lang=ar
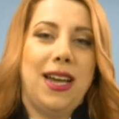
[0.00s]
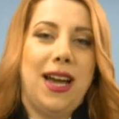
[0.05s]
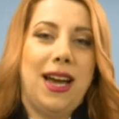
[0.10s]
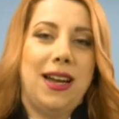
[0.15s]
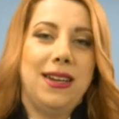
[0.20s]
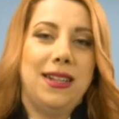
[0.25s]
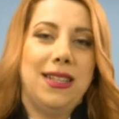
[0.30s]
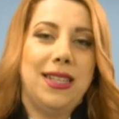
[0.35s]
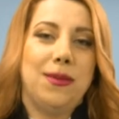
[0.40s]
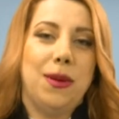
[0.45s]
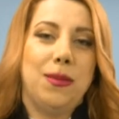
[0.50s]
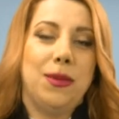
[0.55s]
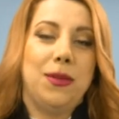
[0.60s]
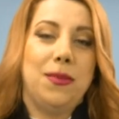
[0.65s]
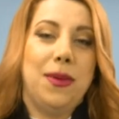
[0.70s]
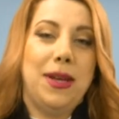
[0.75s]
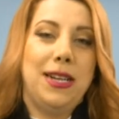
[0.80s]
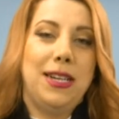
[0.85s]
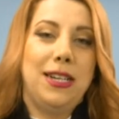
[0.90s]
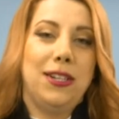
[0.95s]
حلقتنا ما
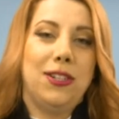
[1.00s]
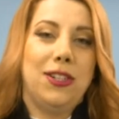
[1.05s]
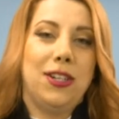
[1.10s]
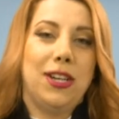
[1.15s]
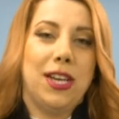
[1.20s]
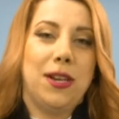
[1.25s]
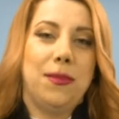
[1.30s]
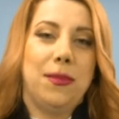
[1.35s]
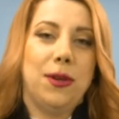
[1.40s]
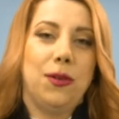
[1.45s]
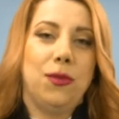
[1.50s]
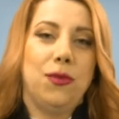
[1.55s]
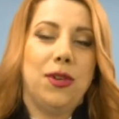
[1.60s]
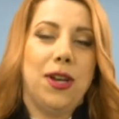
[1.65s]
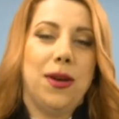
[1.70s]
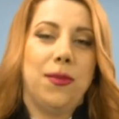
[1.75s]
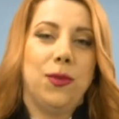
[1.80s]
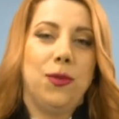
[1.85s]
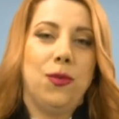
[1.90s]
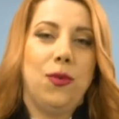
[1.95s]
بتبلش غير ما نكون
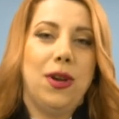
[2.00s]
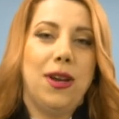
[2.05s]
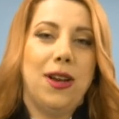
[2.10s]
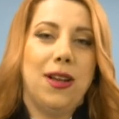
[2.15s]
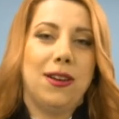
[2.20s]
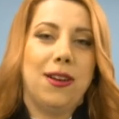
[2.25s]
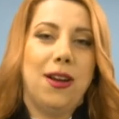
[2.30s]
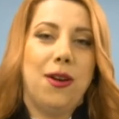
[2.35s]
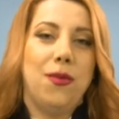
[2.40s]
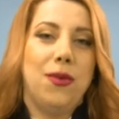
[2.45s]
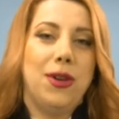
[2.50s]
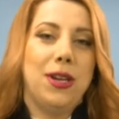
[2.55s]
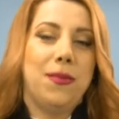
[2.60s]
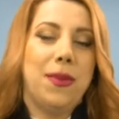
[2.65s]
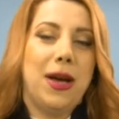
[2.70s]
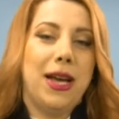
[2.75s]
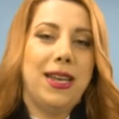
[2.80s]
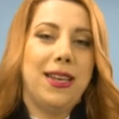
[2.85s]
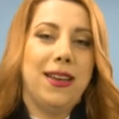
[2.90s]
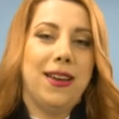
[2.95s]
عم نقول قول
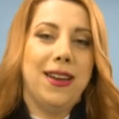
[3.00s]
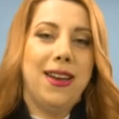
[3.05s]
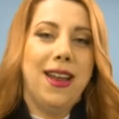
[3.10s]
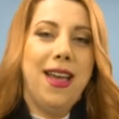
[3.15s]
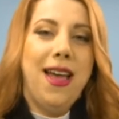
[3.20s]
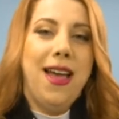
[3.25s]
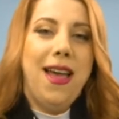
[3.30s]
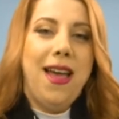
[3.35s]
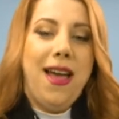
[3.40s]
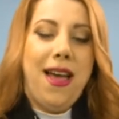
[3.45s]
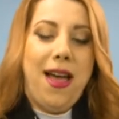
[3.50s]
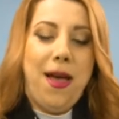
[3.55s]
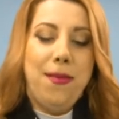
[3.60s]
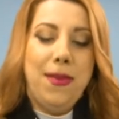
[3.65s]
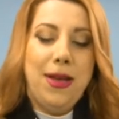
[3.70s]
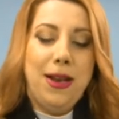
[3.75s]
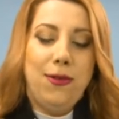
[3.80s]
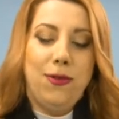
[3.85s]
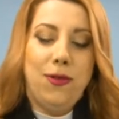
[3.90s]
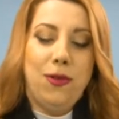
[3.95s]
معين
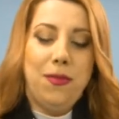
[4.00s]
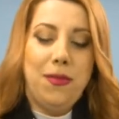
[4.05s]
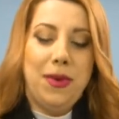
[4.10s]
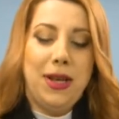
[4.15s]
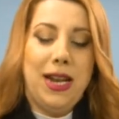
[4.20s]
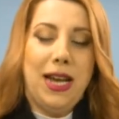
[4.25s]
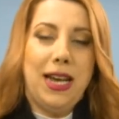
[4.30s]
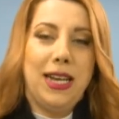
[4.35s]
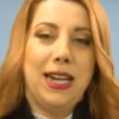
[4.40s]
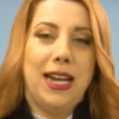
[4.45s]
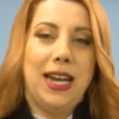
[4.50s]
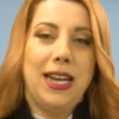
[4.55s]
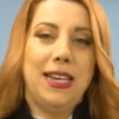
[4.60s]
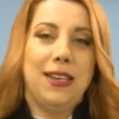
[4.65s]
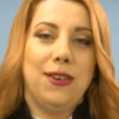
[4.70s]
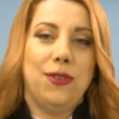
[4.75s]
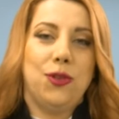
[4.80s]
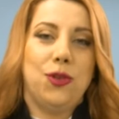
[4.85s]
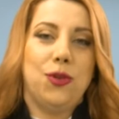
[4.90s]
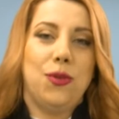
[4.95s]
أما اليوم رح
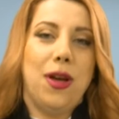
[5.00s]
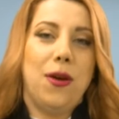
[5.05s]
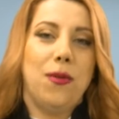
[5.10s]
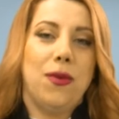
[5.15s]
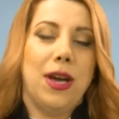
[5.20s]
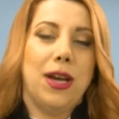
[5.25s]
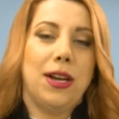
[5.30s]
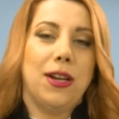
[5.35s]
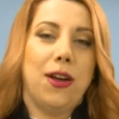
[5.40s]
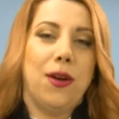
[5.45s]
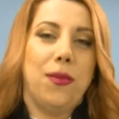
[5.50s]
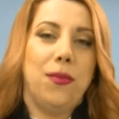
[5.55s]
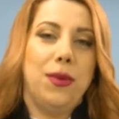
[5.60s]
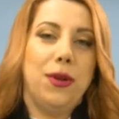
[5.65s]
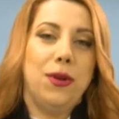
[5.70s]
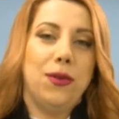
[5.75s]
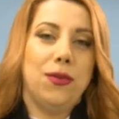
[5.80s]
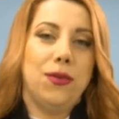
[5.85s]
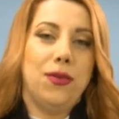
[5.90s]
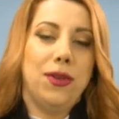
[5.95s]
نغير شوي ورح
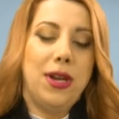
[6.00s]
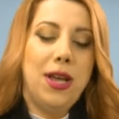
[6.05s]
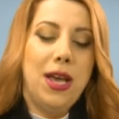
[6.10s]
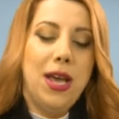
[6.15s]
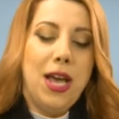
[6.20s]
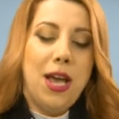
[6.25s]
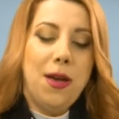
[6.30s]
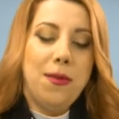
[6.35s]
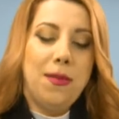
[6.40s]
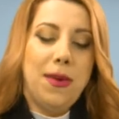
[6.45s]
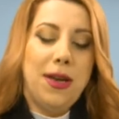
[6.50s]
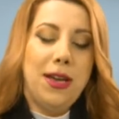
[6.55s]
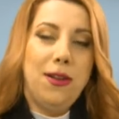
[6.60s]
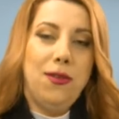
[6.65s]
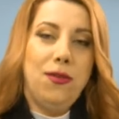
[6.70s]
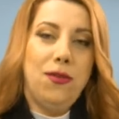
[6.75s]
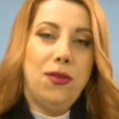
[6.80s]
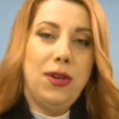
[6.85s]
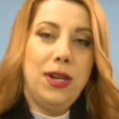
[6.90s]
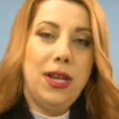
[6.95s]
نخبركم بما
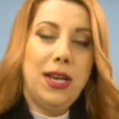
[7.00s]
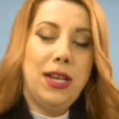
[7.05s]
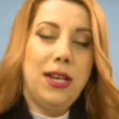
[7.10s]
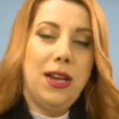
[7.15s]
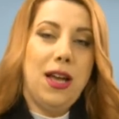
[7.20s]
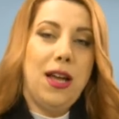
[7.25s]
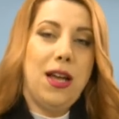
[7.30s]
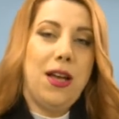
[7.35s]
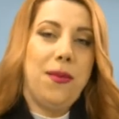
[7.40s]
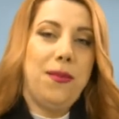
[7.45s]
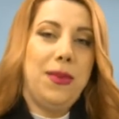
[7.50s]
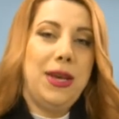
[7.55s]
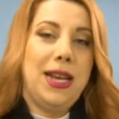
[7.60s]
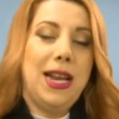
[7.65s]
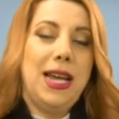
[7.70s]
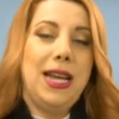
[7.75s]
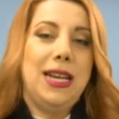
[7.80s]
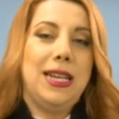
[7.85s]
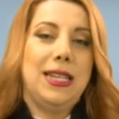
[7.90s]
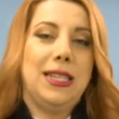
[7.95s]
أنه نحن
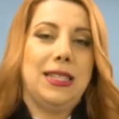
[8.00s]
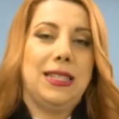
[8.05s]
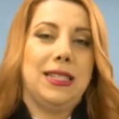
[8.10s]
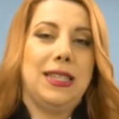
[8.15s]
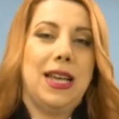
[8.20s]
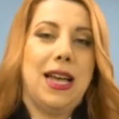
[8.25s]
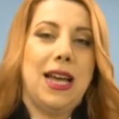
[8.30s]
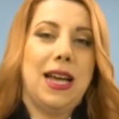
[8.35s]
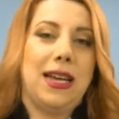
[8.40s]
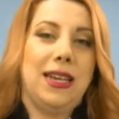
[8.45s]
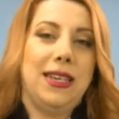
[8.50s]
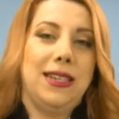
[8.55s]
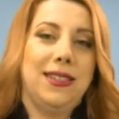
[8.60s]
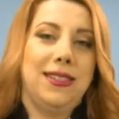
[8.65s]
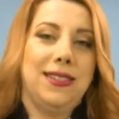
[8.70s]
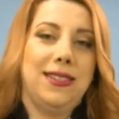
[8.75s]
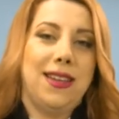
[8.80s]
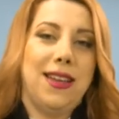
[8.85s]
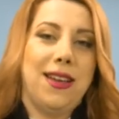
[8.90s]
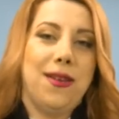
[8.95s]
بليلة عيد
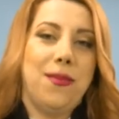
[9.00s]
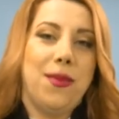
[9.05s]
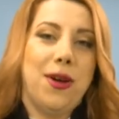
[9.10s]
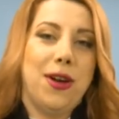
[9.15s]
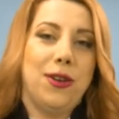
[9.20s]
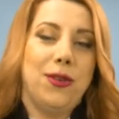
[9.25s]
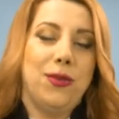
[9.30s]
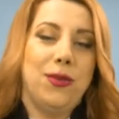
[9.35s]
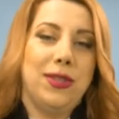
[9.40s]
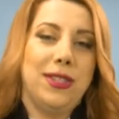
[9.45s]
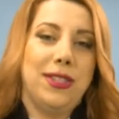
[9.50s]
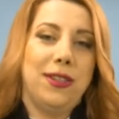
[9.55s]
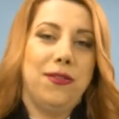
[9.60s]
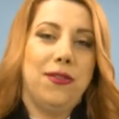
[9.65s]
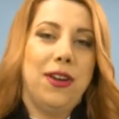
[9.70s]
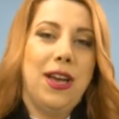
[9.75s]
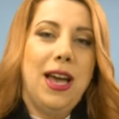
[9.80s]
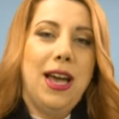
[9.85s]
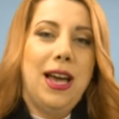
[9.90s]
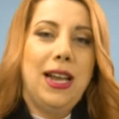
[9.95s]
مار يوسف
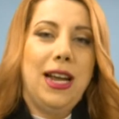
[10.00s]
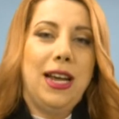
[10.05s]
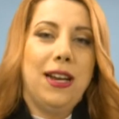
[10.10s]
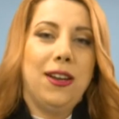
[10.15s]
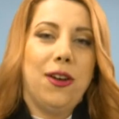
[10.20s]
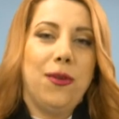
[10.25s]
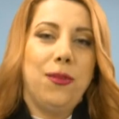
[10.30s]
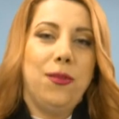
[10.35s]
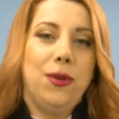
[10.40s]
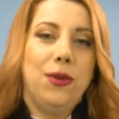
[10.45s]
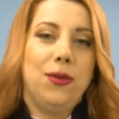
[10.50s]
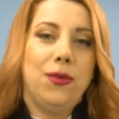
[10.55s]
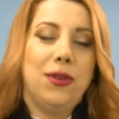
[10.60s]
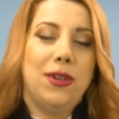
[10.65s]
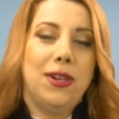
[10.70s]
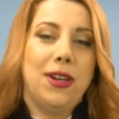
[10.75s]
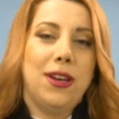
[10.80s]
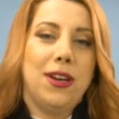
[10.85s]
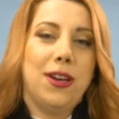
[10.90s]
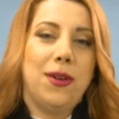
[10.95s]
رح
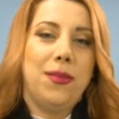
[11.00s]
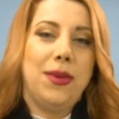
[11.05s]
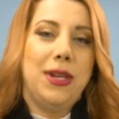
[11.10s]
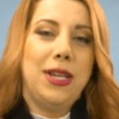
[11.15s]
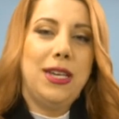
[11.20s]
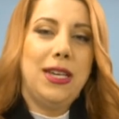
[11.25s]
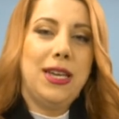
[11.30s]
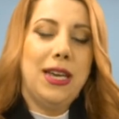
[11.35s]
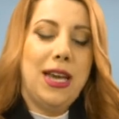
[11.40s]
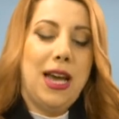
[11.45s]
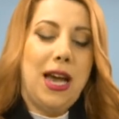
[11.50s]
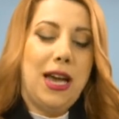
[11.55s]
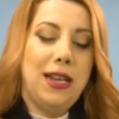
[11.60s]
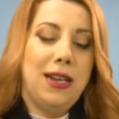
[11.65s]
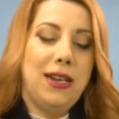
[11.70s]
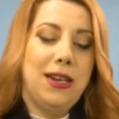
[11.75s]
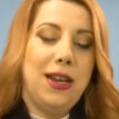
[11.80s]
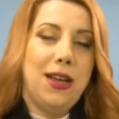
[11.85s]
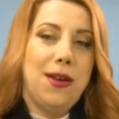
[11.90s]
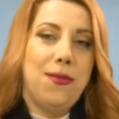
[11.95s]
نخبركم خبرية
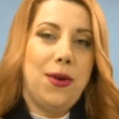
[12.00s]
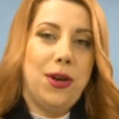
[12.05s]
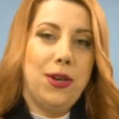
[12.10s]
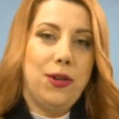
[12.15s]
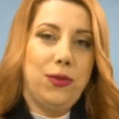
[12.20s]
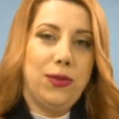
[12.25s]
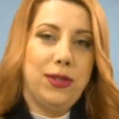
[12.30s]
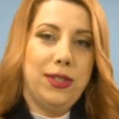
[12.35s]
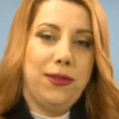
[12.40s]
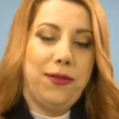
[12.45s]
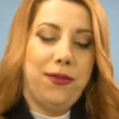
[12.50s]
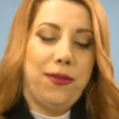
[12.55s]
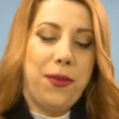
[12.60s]
عن مار يوسف